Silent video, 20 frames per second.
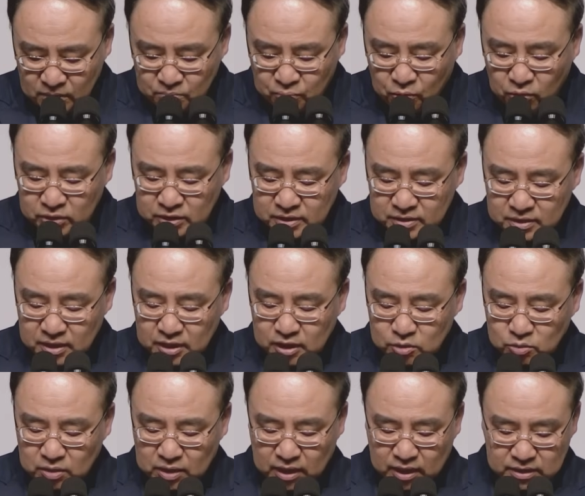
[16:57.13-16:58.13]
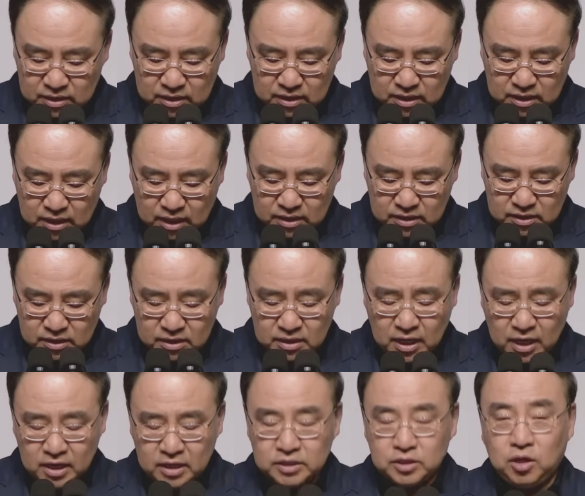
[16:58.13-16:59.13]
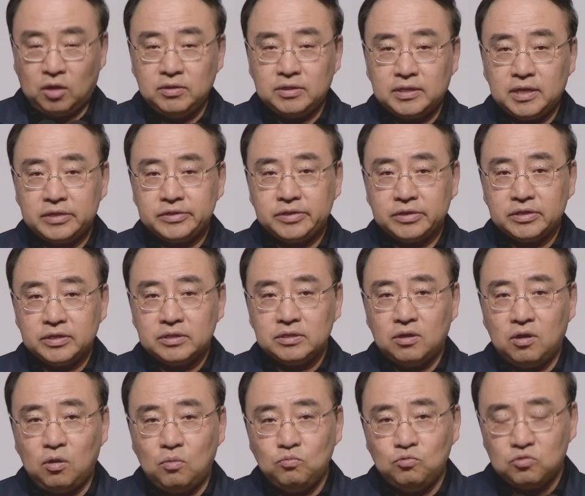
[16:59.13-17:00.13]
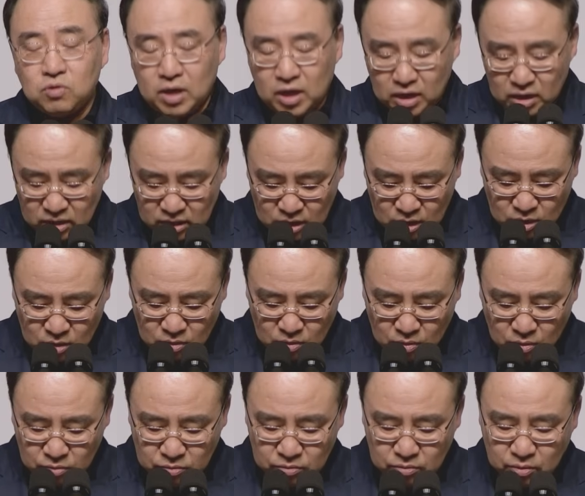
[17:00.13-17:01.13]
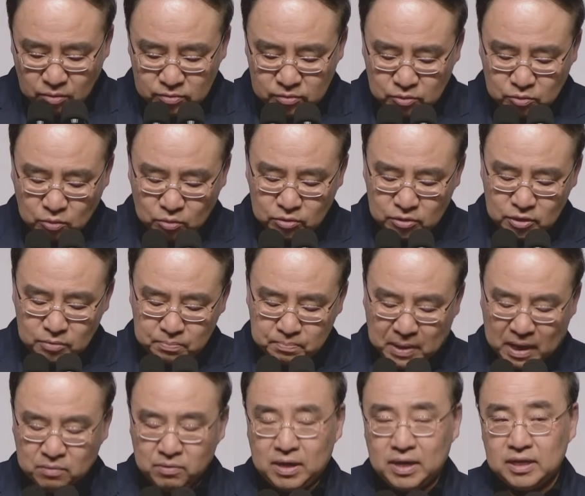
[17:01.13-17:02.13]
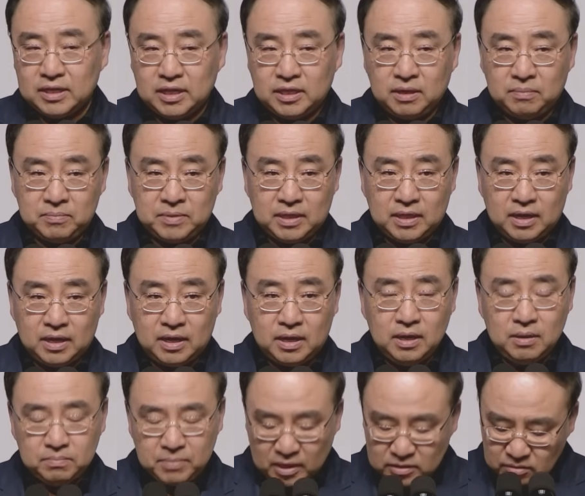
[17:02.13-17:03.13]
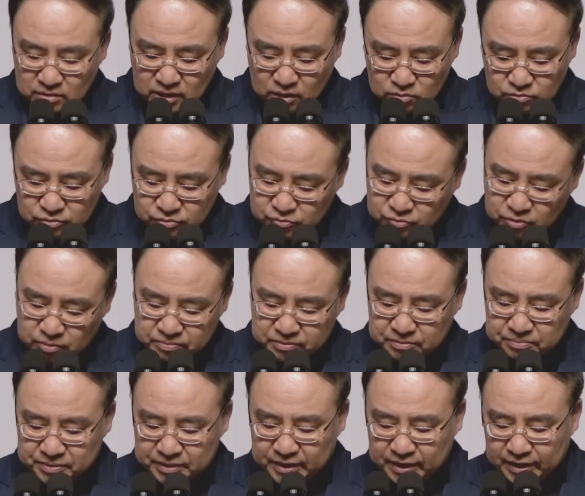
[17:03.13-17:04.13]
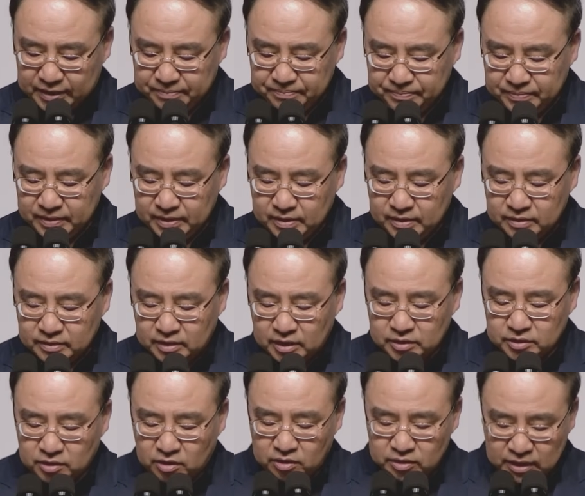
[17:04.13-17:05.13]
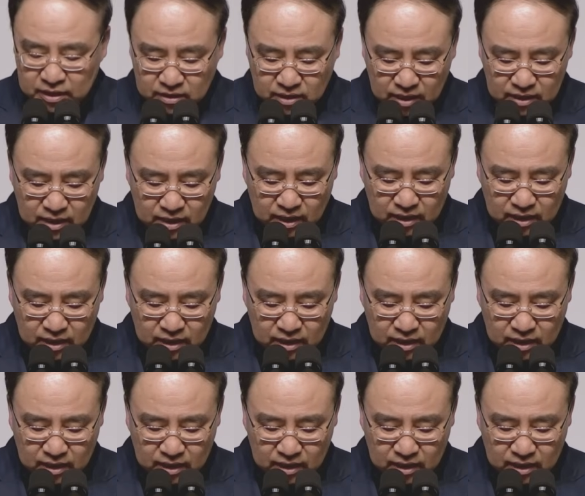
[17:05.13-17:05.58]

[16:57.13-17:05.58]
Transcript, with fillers: 보이는 세계 속에 갇힌 인간은 절대적인 허무와 혼돈 속을 방황하게 됩니다. 빠져나올 수도 없습니다. 그래서 이 땅에